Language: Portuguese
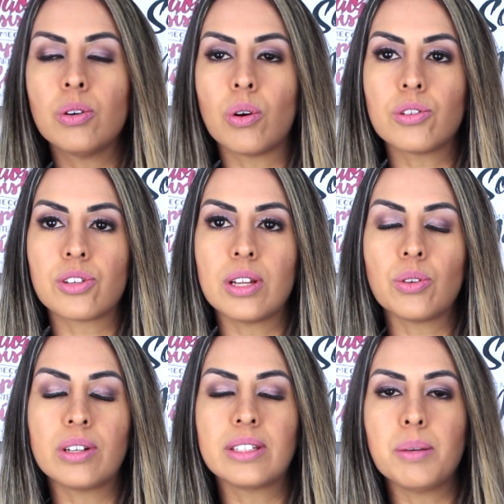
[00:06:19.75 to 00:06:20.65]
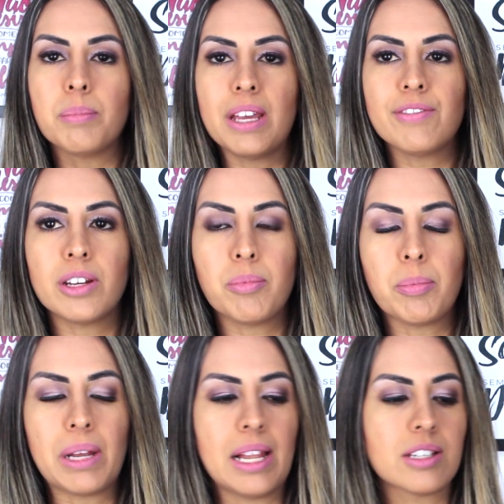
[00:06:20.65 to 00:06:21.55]
O condicionador também vem numa
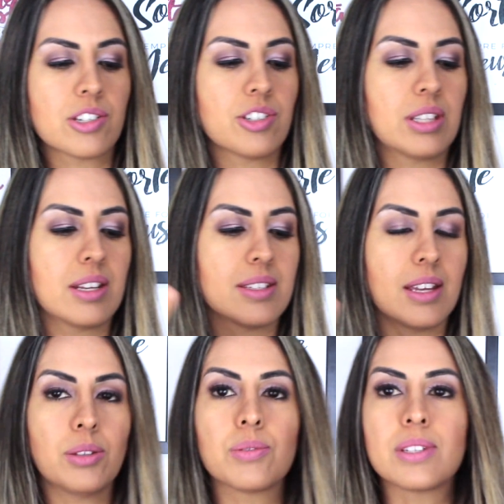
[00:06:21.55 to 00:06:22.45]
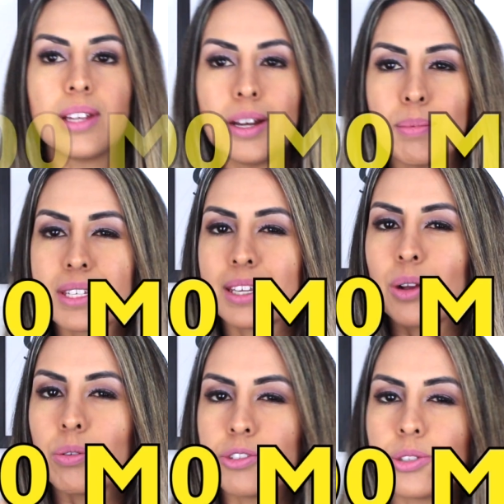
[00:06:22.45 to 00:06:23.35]
embalagem de 300 gramas
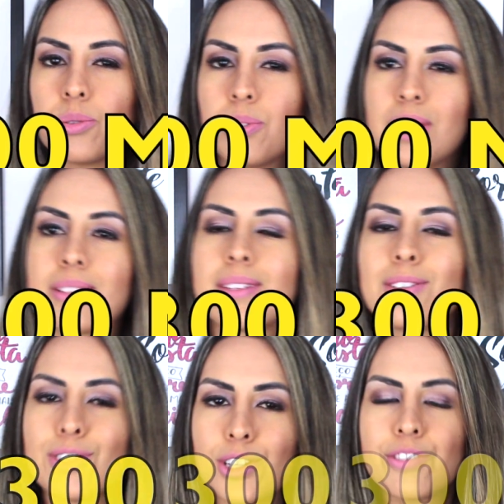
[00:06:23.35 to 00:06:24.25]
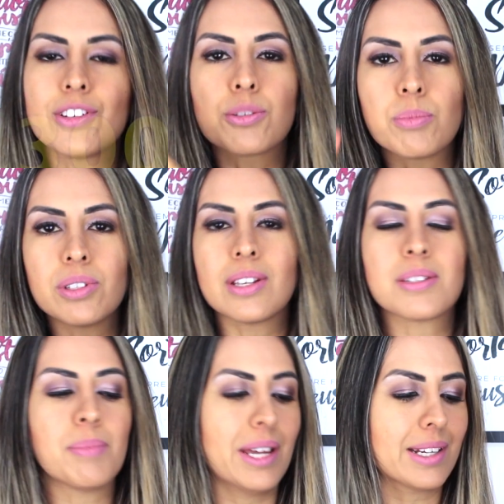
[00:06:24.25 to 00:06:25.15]
que continue assim, gente. Eu vejo
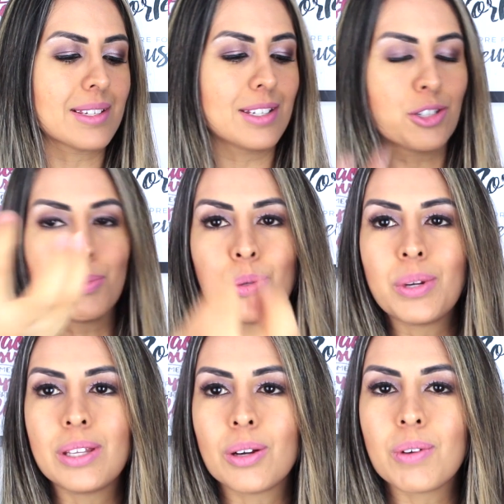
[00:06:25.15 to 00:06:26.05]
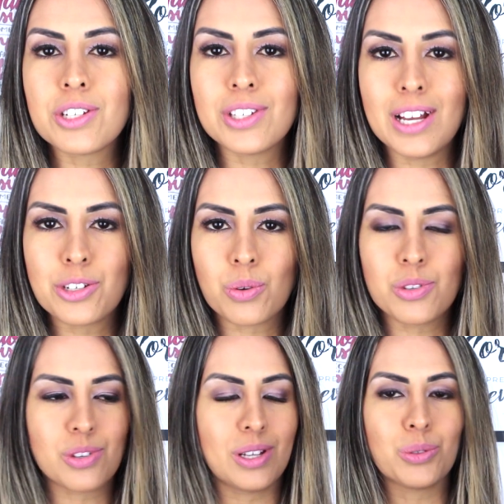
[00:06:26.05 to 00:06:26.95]
muitas marcas aí diminuindo a quantidade de
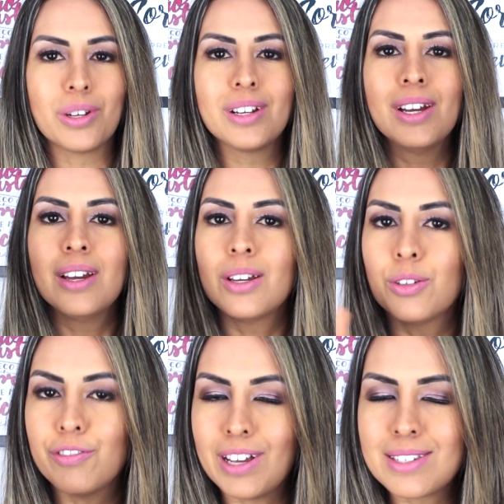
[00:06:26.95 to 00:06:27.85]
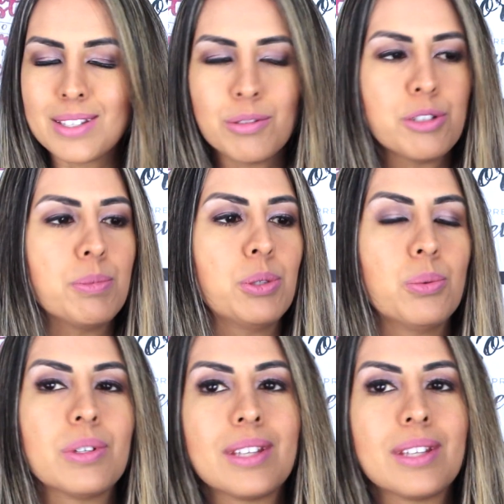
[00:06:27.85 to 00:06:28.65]
condicionador. No Vex não diminua,